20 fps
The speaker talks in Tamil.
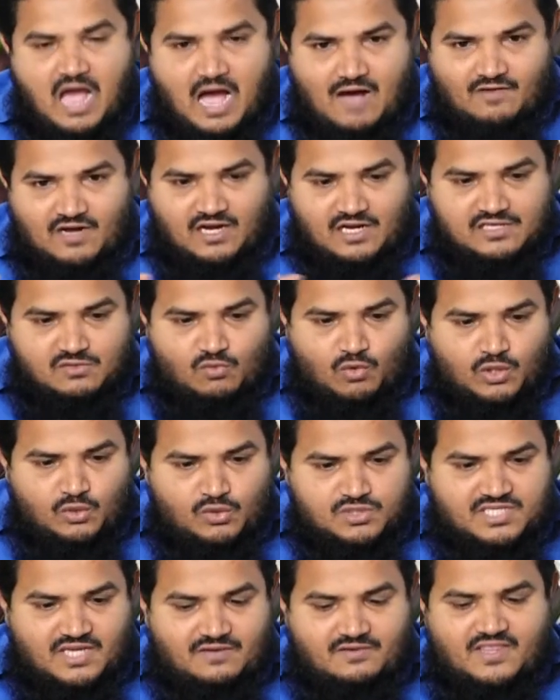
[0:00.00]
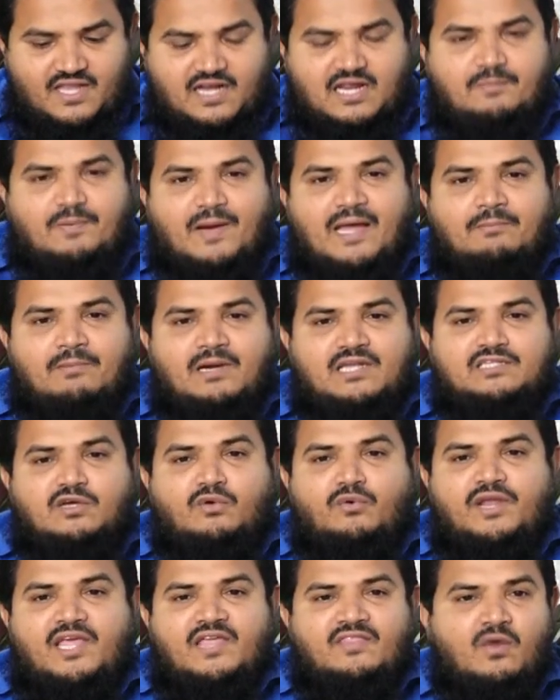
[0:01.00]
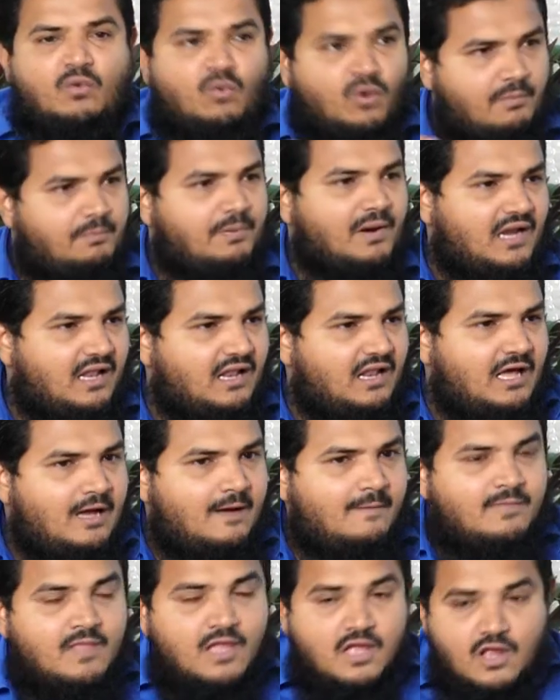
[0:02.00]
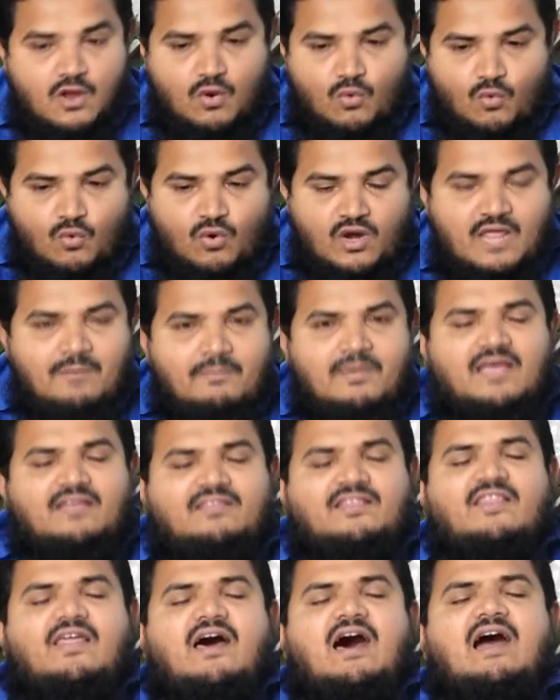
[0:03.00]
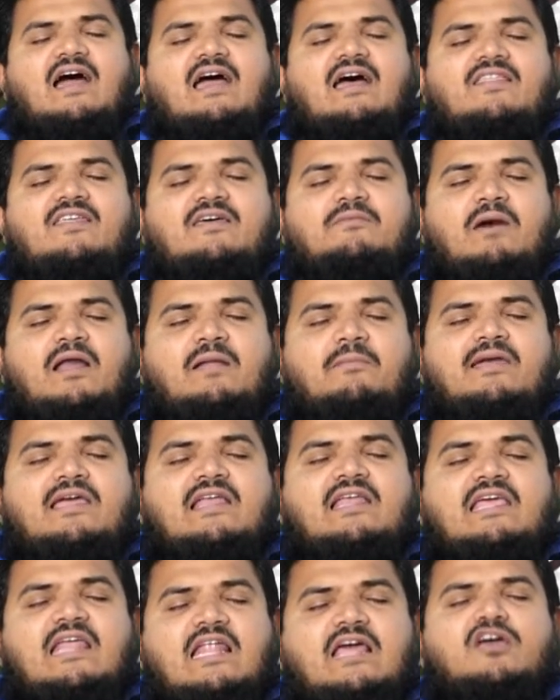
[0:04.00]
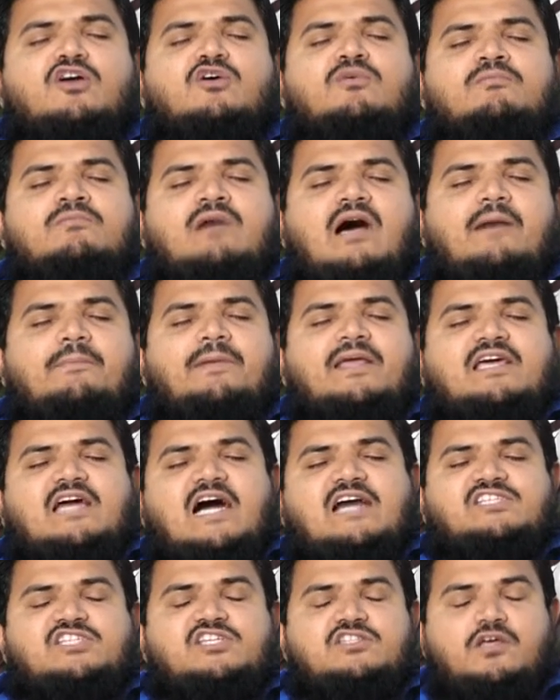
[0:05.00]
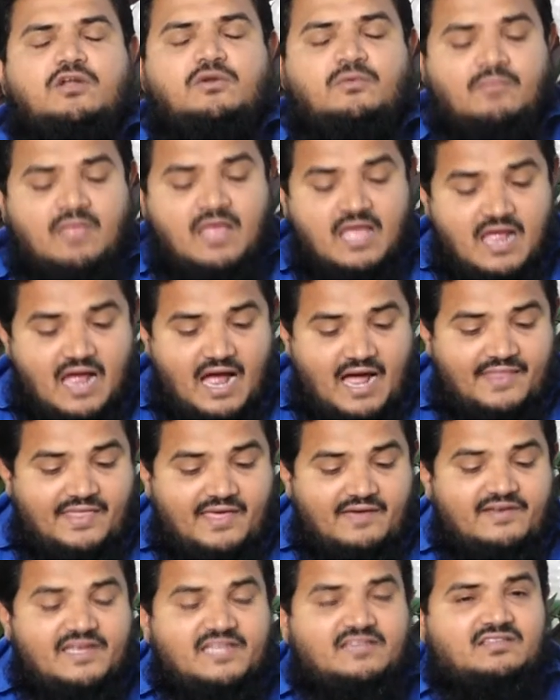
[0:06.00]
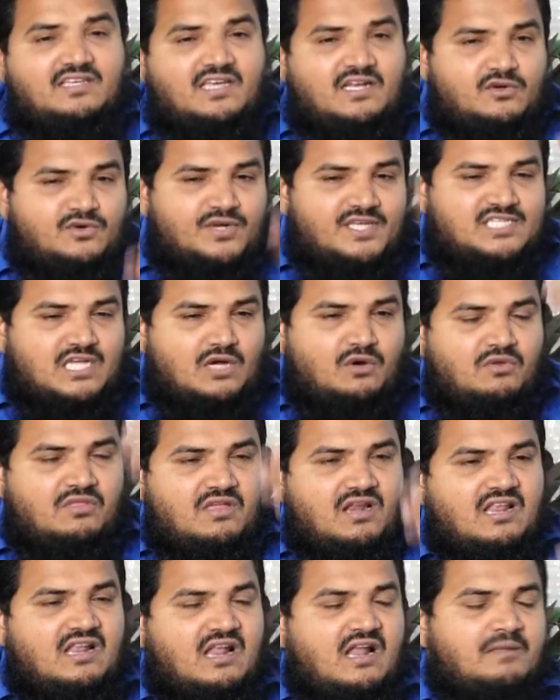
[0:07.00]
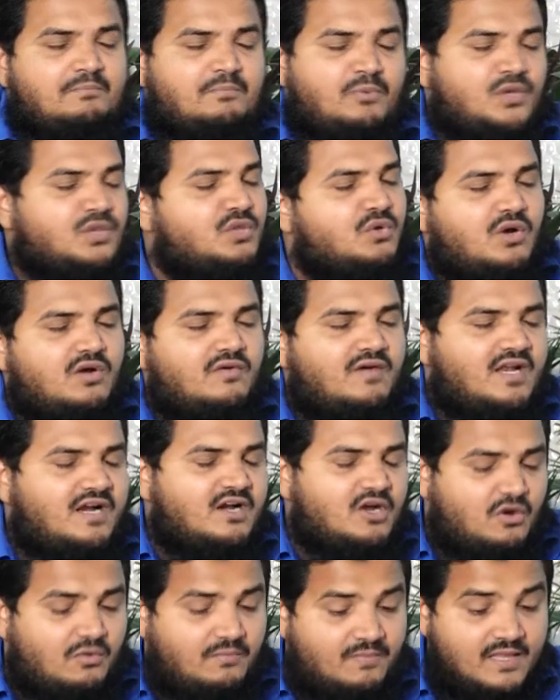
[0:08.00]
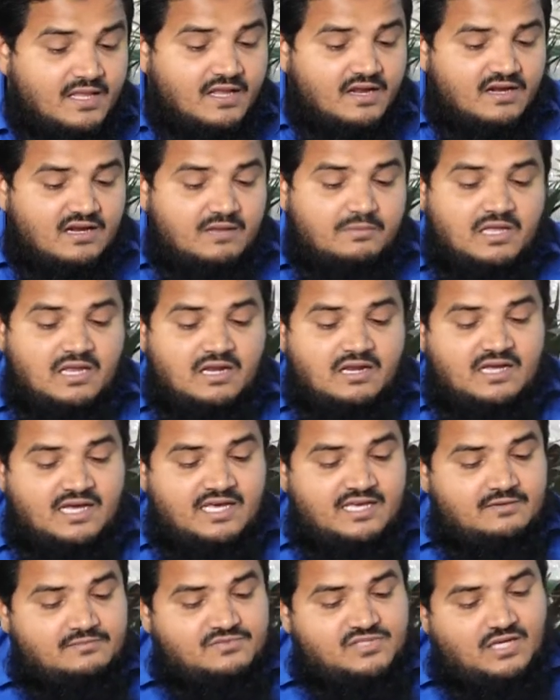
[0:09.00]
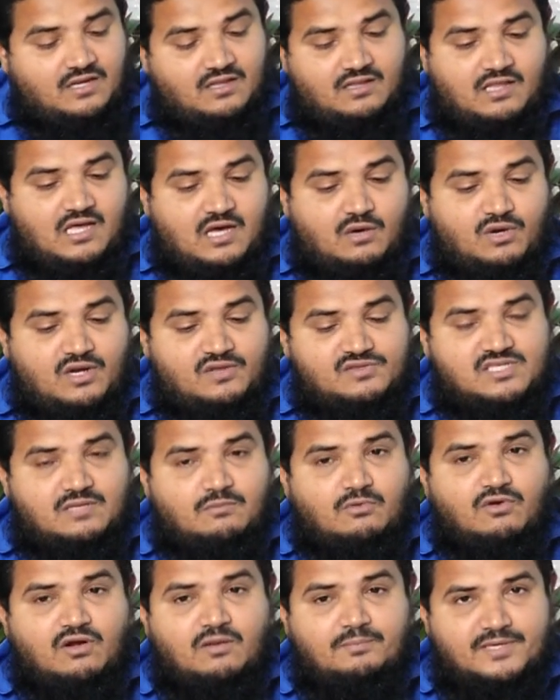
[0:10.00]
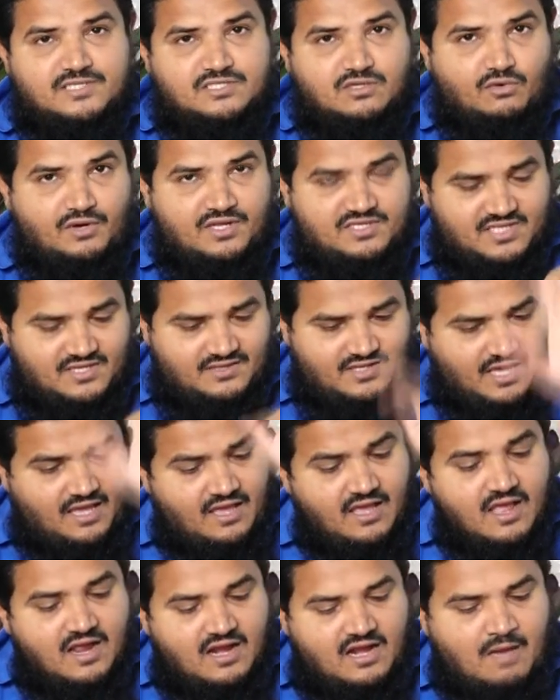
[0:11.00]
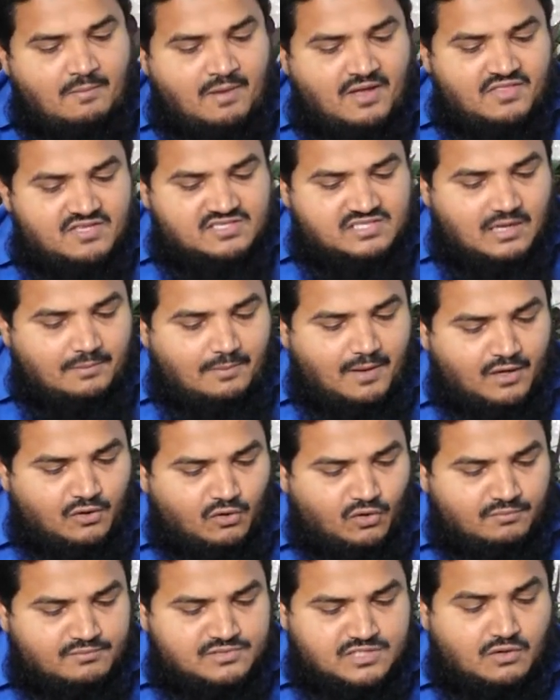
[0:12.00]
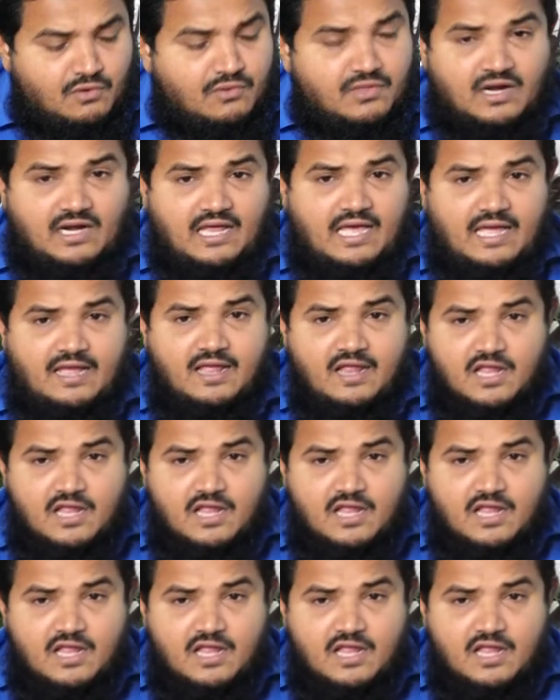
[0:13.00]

அவர்கள் ஒழுவு செய்வதற்கு பயன்படுத்தக்கூடிய அந்த உறுப்புகள் எல்லாம் ஒளி மிகுந்ததாக அது மறுமையில் இலங்கும் அப்படி காட்சி தரும் அதை வைத்து என்னுடைய சகோதரரை நான் புரிந்து கொள்வேன் என்றும் நபிகள் நாயகம் சல்லாஹ் அலுவலம் அவர்கள் பேசக்கூடிய செய்தியை நாம் அதிசல பார்க்கிறோம் சகோதரர்களே